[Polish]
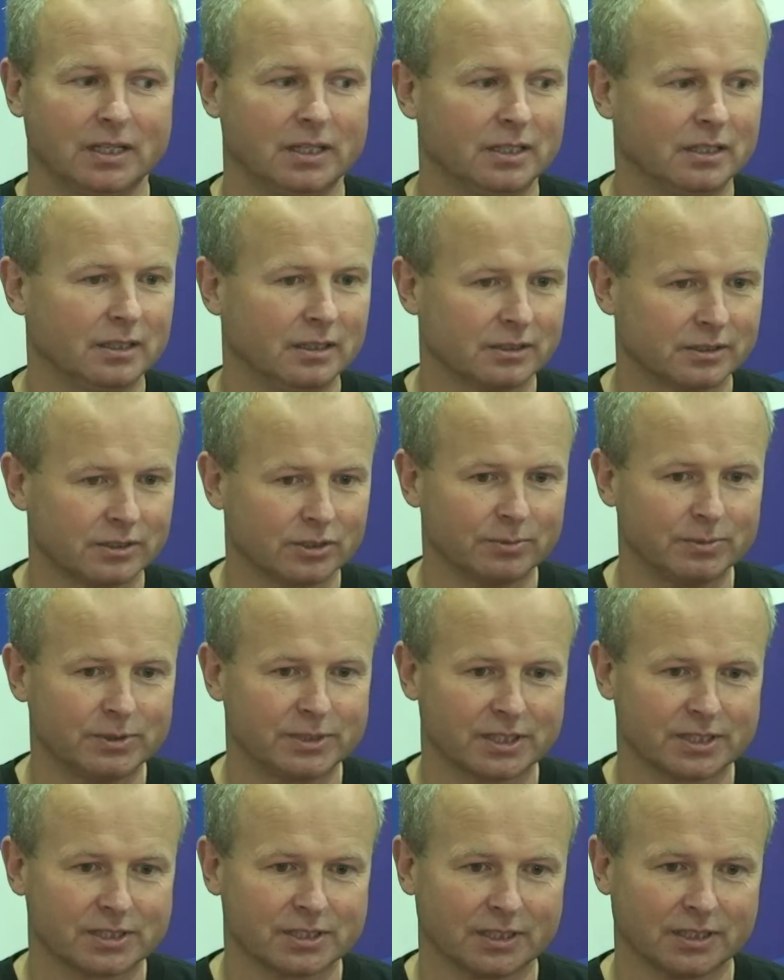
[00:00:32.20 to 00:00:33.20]
e, zrobić
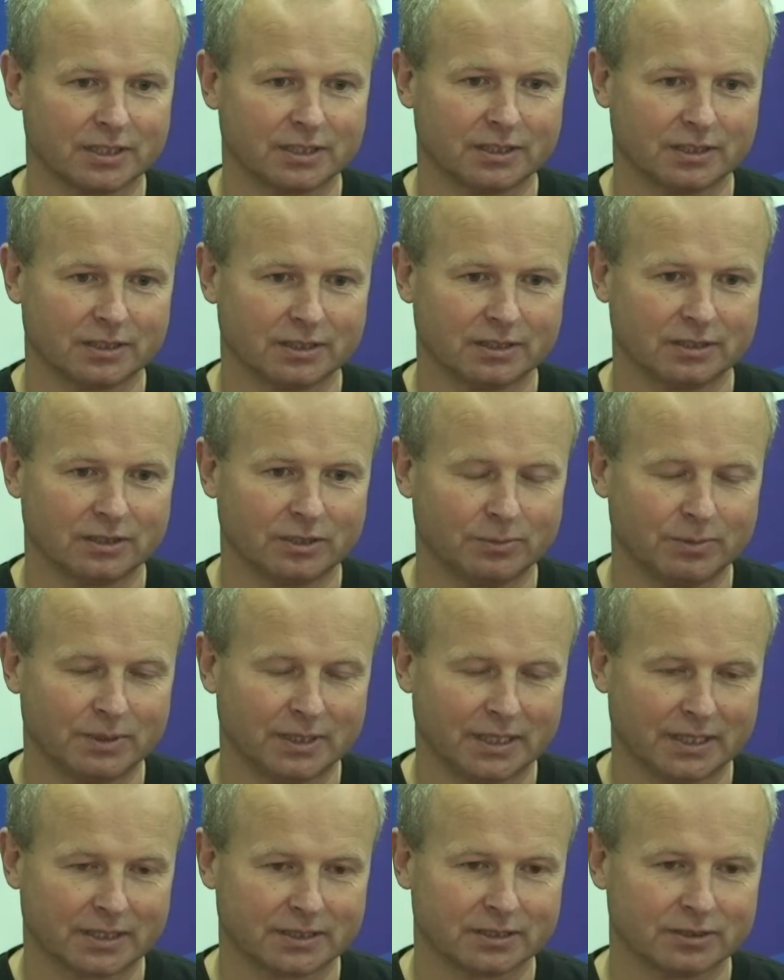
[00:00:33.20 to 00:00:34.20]
aż tak e,
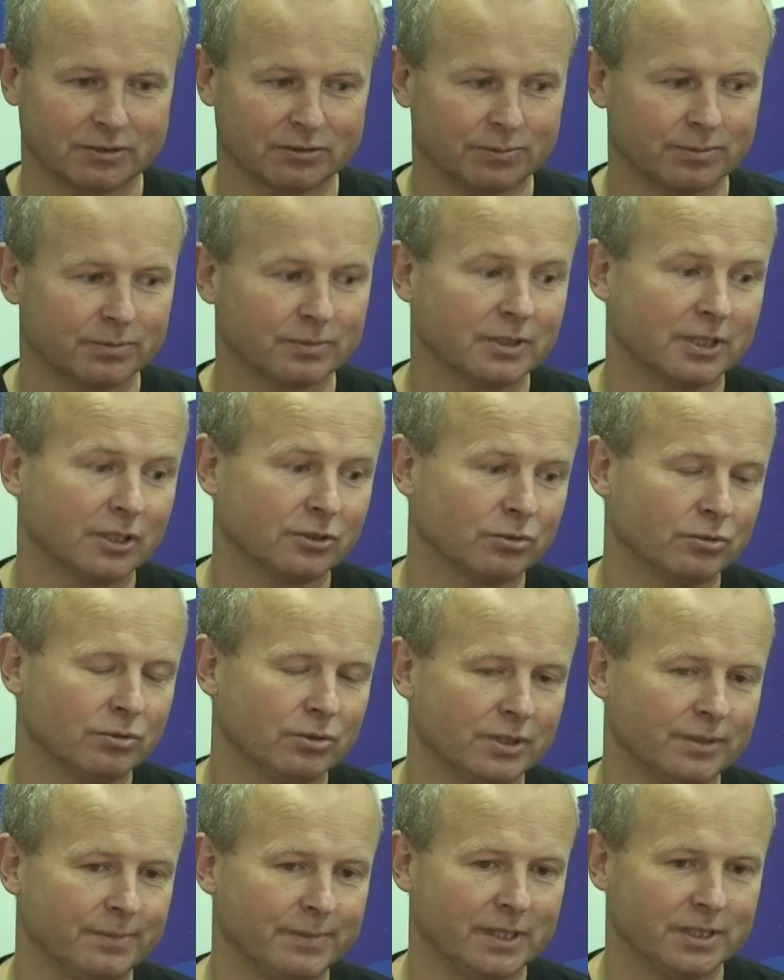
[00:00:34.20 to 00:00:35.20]
dobre akcje. No,
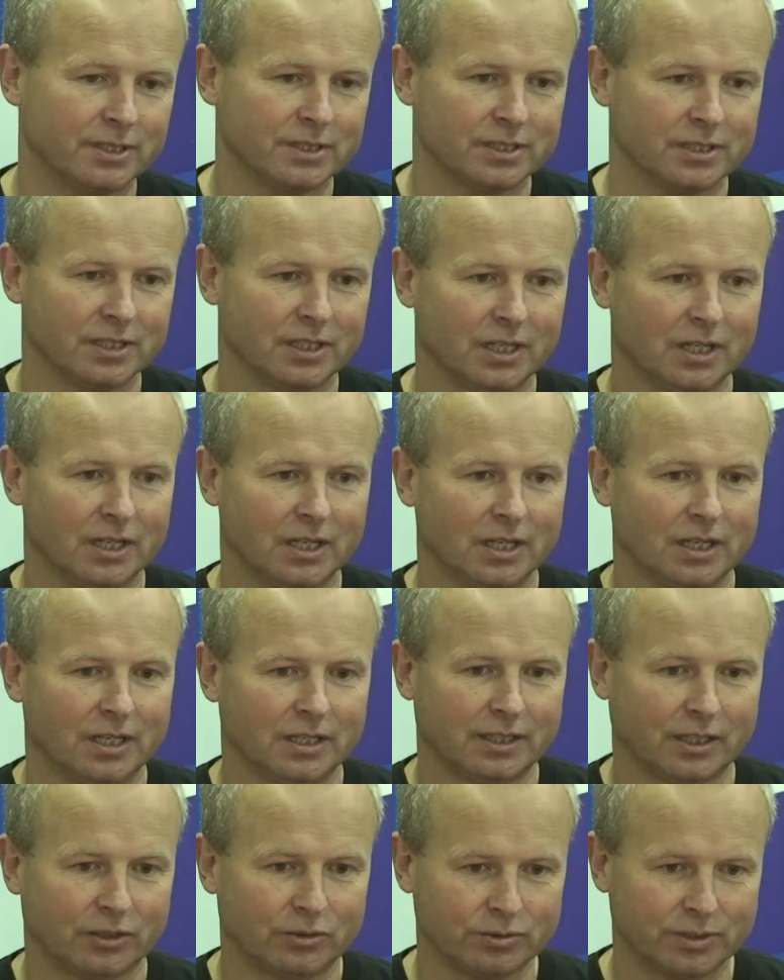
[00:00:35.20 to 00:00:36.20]
gratuluję Miedzi
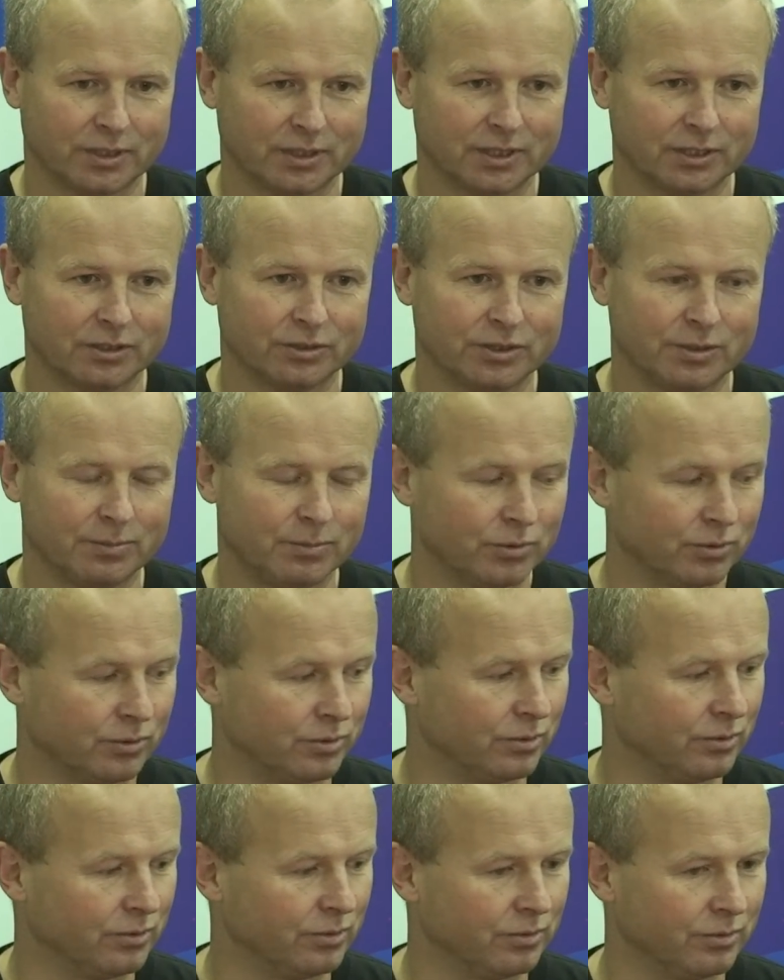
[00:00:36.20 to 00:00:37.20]
tak udanego
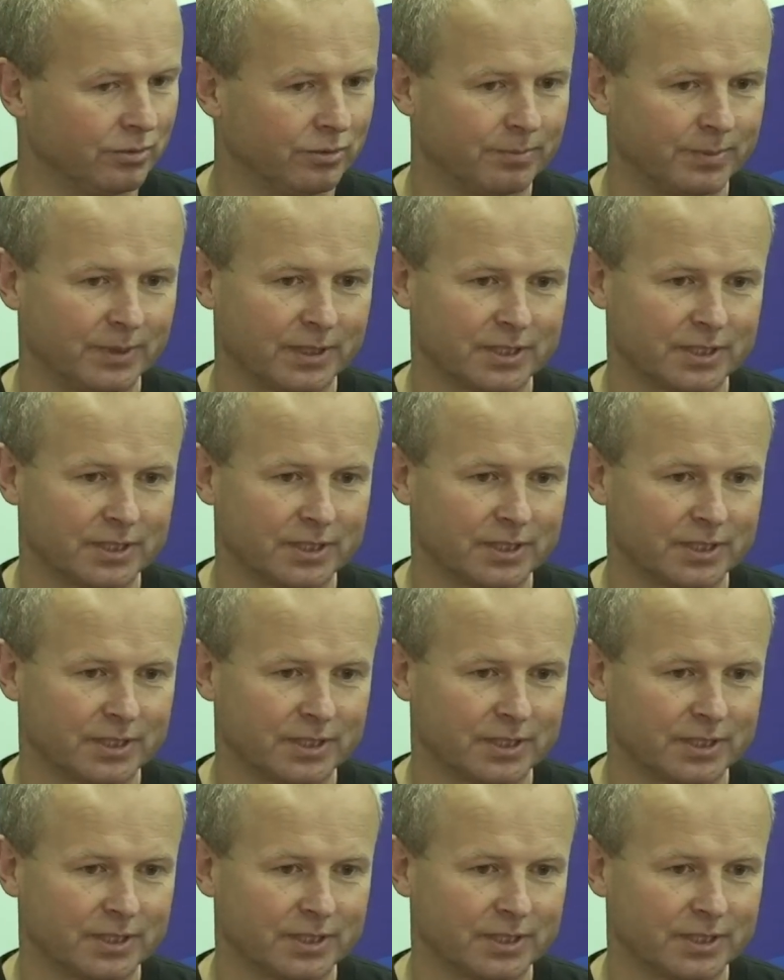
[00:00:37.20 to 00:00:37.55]
debiutu w